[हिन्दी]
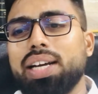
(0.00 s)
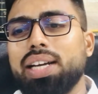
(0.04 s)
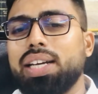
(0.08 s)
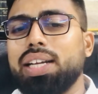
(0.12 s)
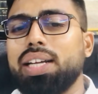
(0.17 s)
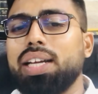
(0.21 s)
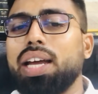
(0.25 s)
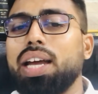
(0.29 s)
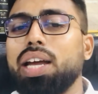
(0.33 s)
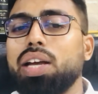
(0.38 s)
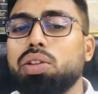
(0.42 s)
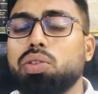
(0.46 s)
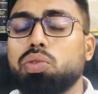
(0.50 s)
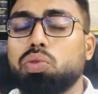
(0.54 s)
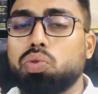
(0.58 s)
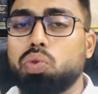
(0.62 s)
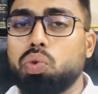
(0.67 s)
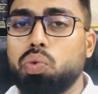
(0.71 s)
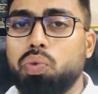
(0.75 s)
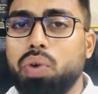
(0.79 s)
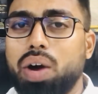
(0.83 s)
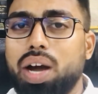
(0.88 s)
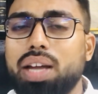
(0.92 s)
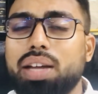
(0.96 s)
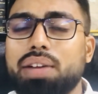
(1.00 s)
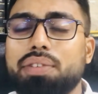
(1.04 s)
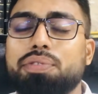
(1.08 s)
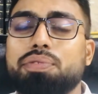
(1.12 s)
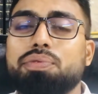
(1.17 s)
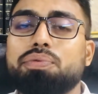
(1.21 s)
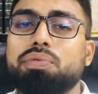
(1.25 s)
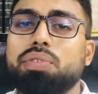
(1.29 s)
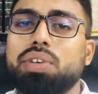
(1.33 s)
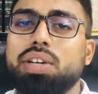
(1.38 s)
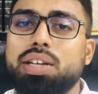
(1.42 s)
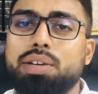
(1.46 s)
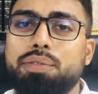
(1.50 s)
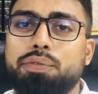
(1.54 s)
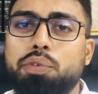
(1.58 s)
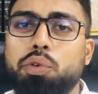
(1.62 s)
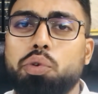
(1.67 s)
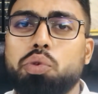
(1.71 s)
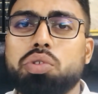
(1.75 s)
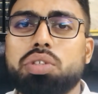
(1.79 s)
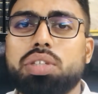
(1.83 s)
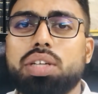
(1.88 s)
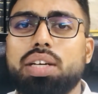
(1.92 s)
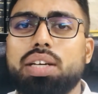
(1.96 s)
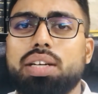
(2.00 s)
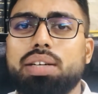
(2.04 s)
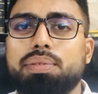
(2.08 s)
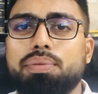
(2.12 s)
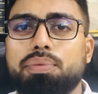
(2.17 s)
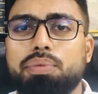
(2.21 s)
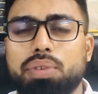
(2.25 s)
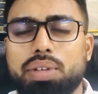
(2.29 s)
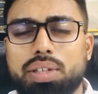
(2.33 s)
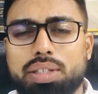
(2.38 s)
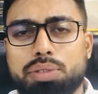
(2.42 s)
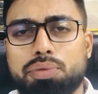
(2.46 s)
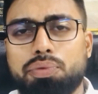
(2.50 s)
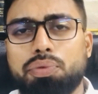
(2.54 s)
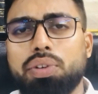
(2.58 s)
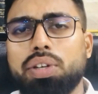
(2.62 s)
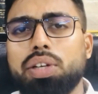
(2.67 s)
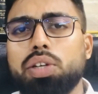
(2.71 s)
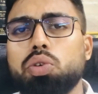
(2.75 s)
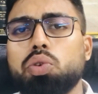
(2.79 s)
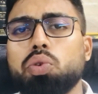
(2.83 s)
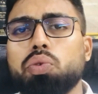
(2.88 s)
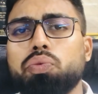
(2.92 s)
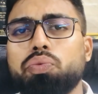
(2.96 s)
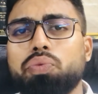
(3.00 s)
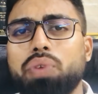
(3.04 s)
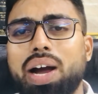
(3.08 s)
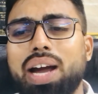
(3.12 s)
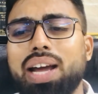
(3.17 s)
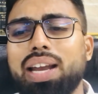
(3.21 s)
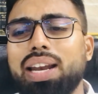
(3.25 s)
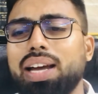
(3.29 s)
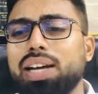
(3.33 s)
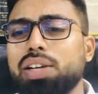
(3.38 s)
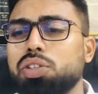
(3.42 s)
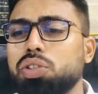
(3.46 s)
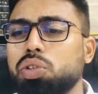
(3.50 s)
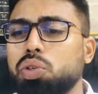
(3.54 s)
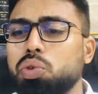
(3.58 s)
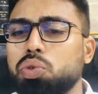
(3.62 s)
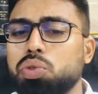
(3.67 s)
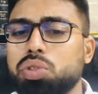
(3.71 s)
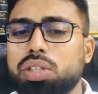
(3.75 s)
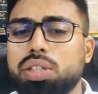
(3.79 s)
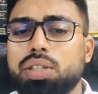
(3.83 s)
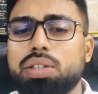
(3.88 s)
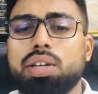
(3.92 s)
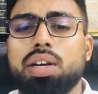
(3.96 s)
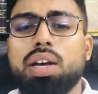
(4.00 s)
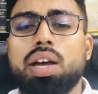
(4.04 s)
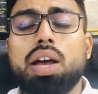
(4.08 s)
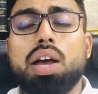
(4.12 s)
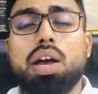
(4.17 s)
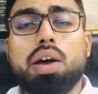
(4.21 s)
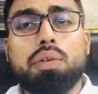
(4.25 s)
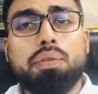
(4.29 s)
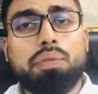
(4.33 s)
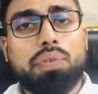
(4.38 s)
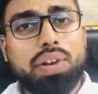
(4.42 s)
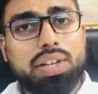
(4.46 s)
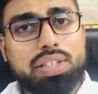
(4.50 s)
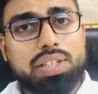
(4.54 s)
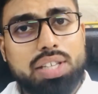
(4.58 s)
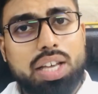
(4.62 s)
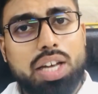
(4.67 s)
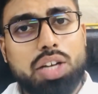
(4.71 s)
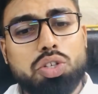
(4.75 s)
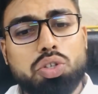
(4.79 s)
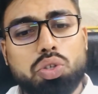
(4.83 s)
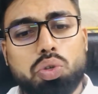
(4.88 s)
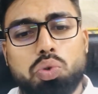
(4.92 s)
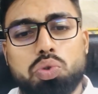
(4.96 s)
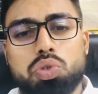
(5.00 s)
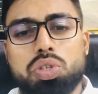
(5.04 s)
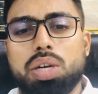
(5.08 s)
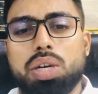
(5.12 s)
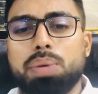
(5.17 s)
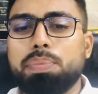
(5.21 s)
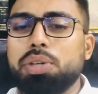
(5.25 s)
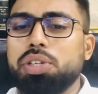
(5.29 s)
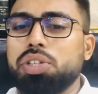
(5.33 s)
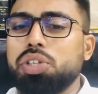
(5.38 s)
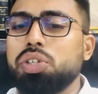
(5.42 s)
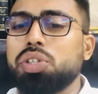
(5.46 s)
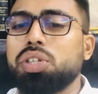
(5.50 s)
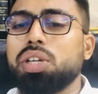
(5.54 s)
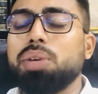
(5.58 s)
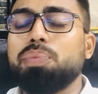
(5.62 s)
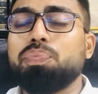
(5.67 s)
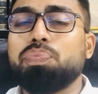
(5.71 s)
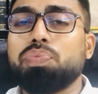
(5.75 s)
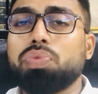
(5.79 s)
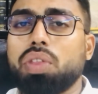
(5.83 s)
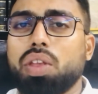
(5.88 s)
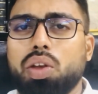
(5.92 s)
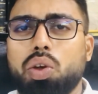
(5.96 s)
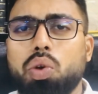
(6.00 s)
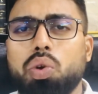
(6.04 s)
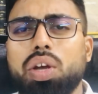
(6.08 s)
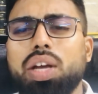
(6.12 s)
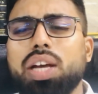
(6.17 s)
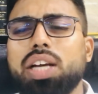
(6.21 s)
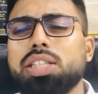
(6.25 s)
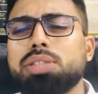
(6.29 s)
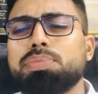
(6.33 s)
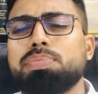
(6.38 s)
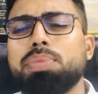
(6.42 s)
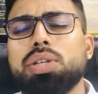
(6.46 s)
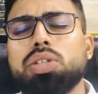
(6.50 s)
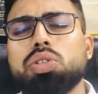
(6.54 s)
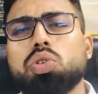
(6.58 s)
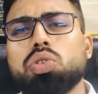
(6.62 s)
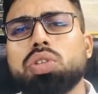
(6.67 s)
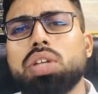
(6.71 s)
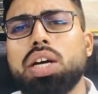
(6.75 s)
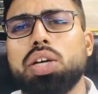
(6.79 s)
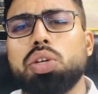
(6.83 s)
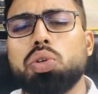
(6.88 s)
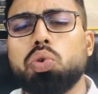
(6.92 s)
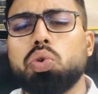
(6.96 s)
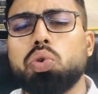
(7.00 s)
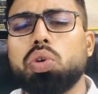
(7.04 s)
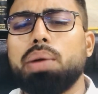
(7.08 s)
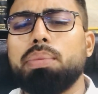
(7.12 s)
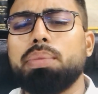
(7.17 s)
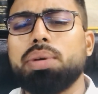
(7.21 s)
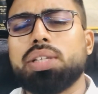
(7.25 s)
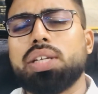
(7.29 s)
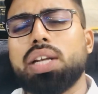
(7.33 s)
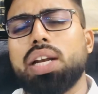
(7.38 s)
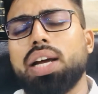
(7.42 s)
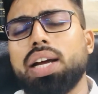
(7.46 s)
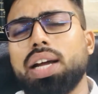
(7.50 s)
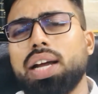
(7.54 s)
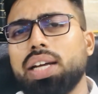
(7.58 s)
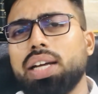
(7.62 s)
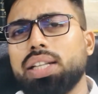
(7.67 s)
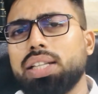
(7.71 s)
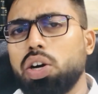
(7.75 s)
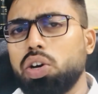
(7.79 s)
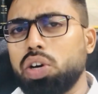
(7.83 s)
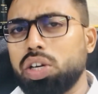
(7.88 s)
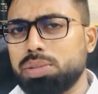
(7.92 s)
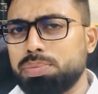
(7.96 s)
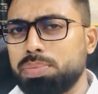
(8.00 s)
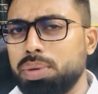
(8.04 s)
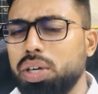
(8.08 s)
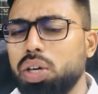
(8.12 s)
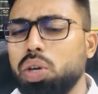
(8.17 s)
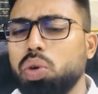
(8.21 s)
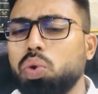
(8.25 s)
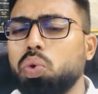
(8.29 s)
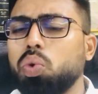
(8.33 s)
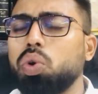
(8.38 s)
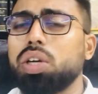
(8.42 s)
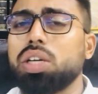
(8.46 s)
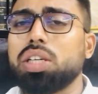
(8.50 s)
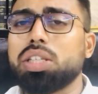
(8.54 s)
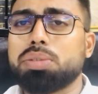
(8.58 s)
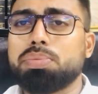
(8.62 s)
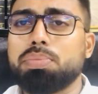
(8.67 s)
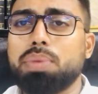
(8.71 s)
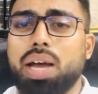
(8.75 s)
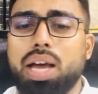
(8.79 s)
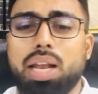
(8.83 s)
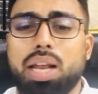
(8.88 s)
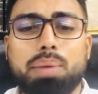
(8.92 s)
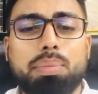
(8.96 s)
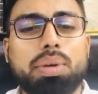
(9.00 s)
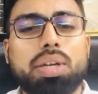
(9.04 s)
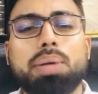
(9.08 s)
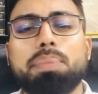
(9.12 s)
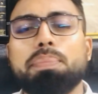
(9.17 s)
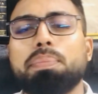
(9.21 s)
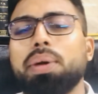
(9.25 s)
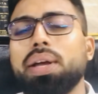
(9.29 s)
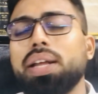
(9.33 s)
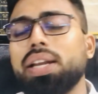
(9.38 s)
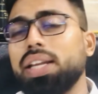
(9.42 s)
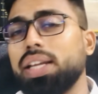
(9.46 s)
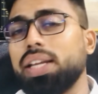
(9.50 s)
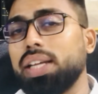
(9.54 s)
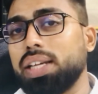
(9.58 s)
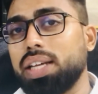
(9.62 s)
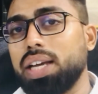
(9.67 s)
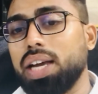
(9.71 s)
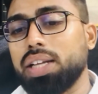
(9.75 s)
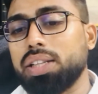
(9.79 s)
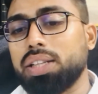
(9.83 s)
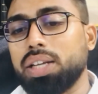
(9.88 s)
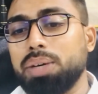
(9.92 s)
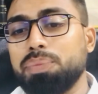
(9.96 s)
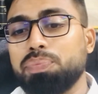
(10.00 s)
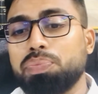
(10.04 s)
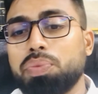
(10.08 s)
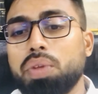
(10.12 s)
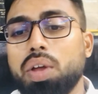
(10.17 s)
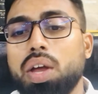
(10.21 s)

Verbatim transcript: नहीं है तो वाइफ इन फ्यूचर इज़ फ्री टू फाइल एग्जीक्यूशन फ्रेश एग्जीक्यूशन पिटीशन क्योंकि हस्बैंड जो था यूके में चला गया था और हस्बैंड ने कोई इसमें एलमनी पे नहीं किया था